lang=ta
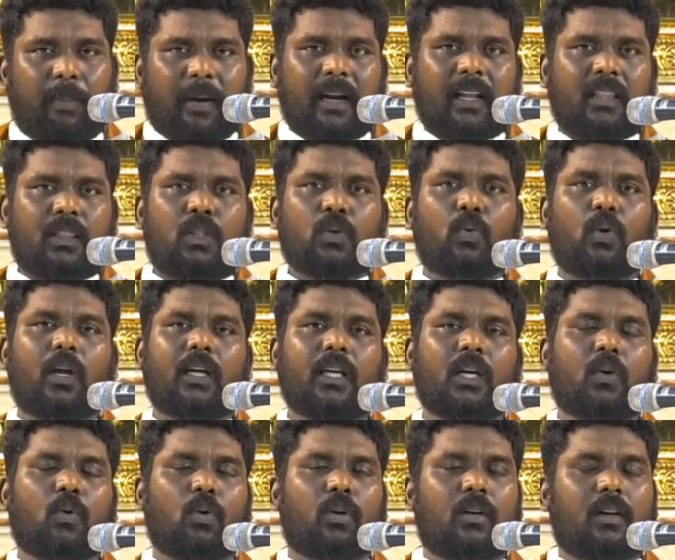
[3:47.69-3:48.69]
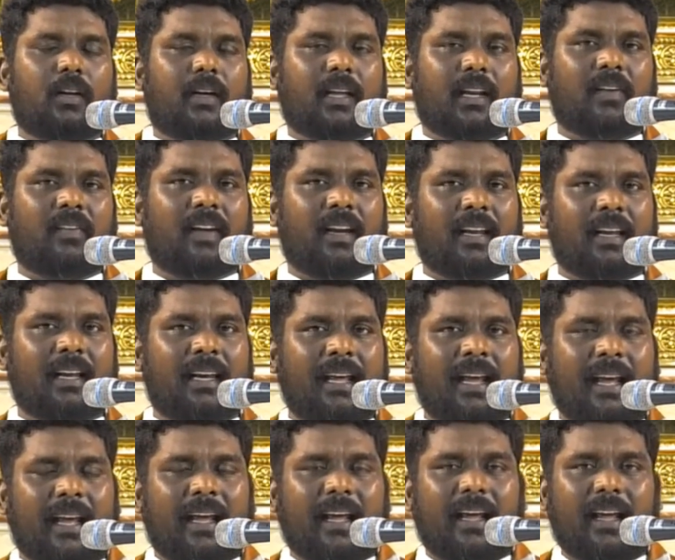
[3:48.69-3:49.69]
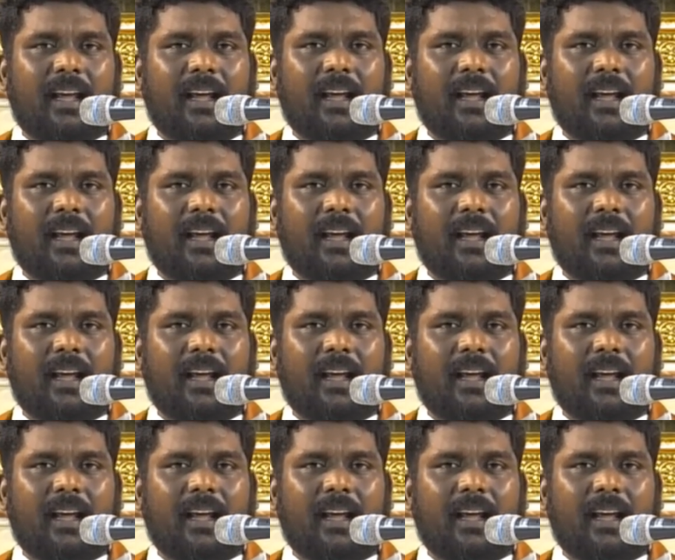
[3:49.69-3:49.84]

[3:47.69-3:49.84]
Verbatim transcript: படுத்து உறங்கிக் கொண்டிருக்கிற வேளையில்